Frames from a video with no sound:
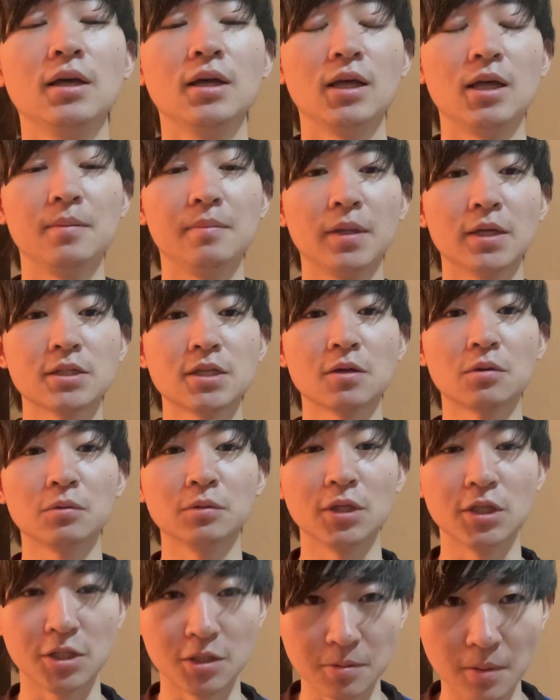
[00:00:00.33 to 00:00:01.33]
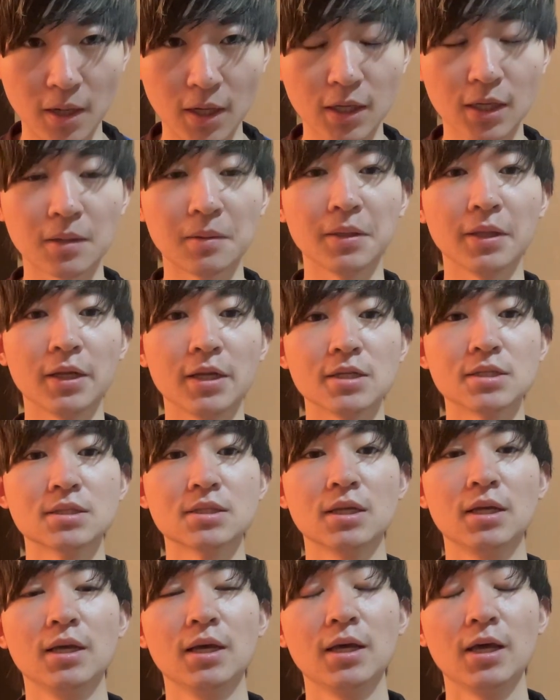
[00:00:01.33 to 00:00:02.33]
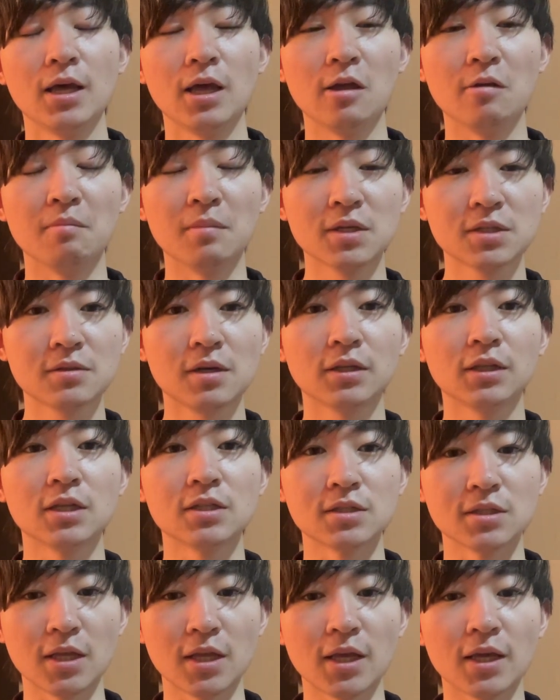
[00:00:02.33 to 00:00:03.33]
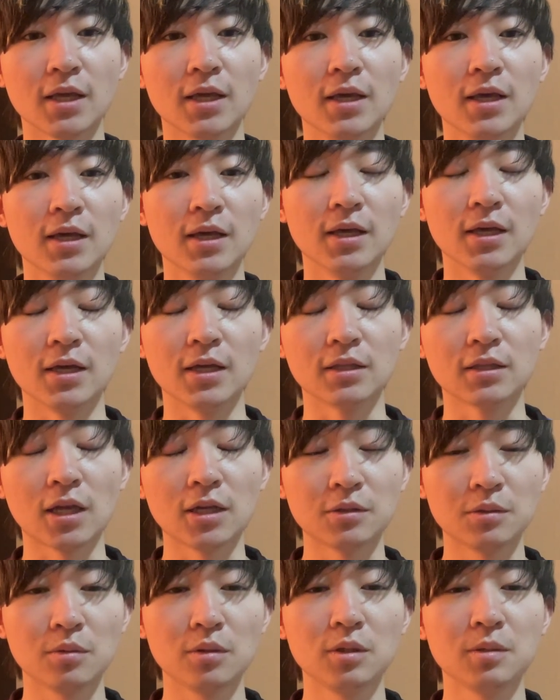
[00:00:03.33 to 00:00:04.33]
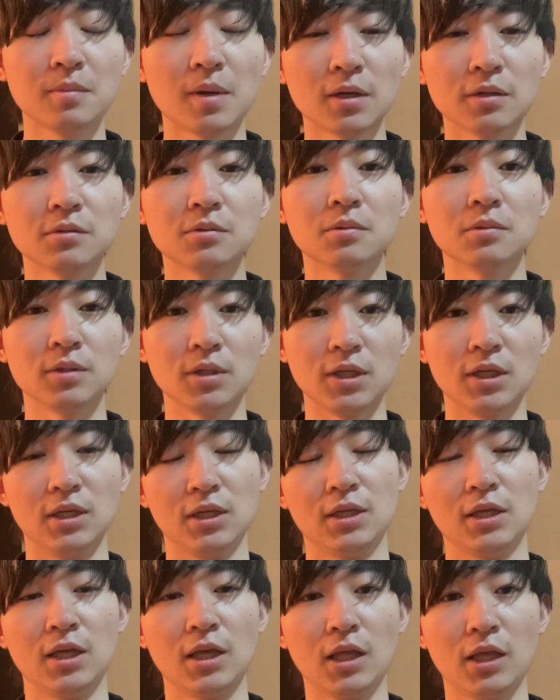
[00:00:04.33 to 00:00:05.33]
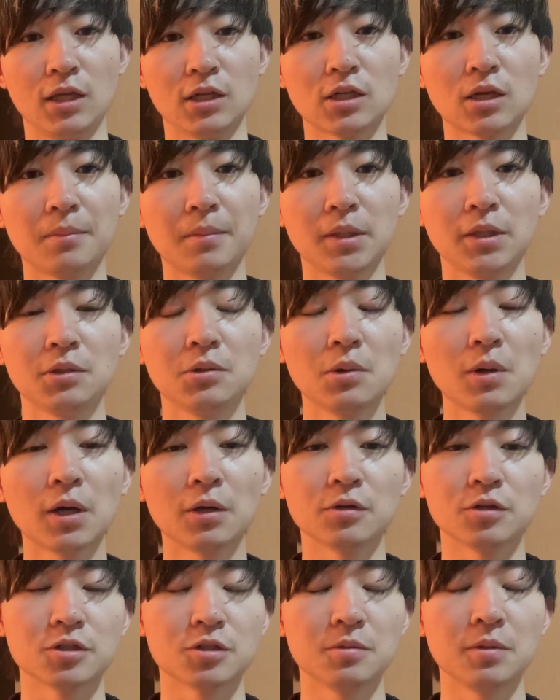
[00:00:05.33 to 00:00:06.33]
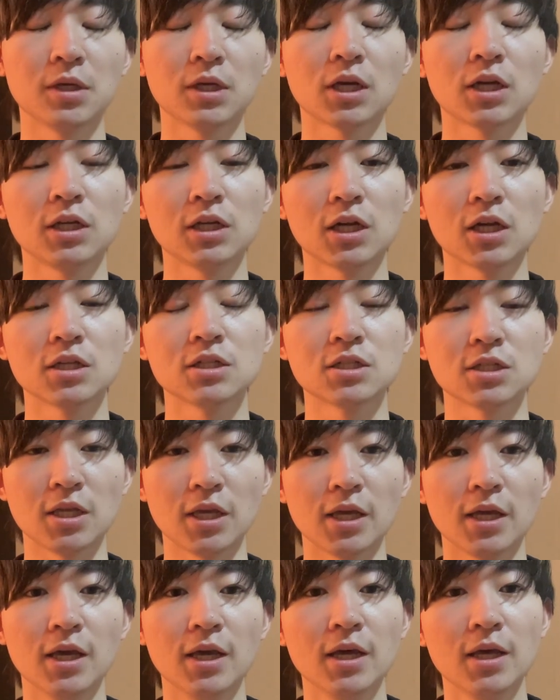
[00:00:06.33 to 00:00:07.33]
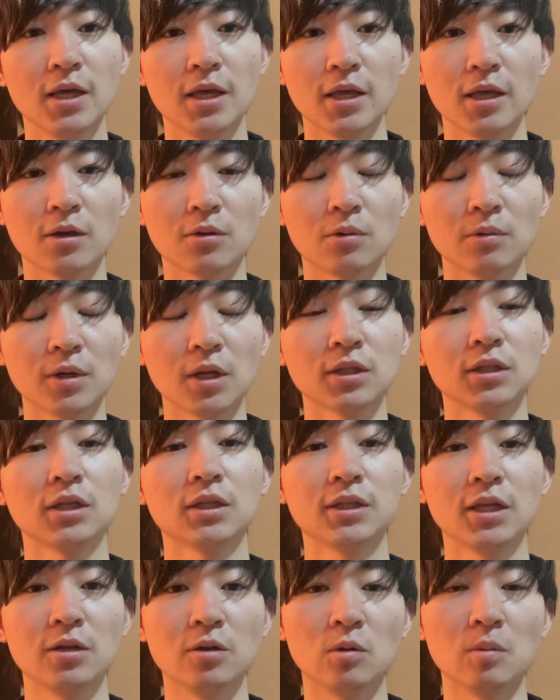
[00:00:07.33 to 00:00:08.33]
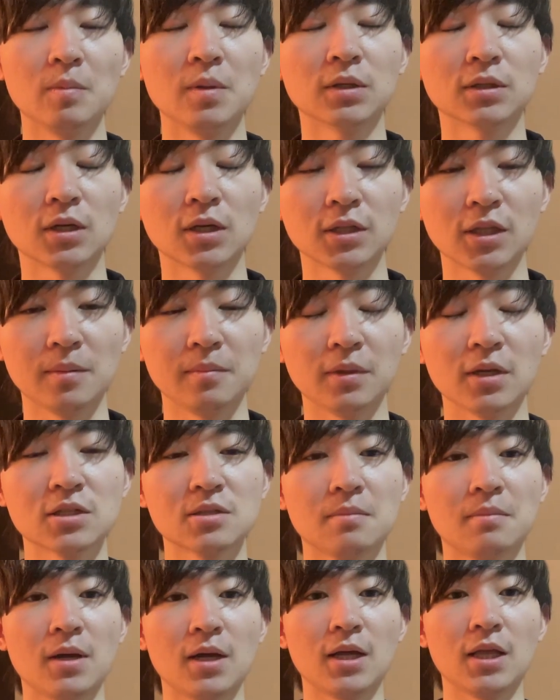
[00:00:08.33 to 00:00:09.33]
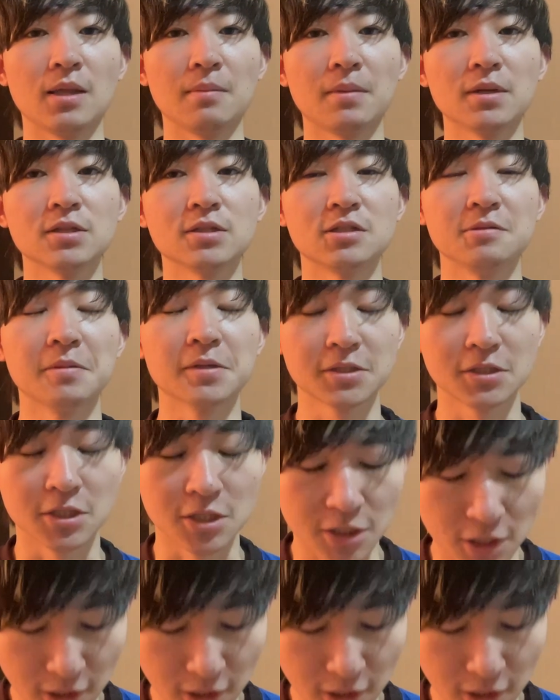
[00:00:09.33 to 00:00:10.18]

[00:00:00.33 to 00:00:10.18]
え皆さんこんにちは、川田です。えまずはですね、えタイトルにもある通り、えひかまに動画の収益化に関して、え混乱だったりご迷惑かけた皆様、えまずすいませんでし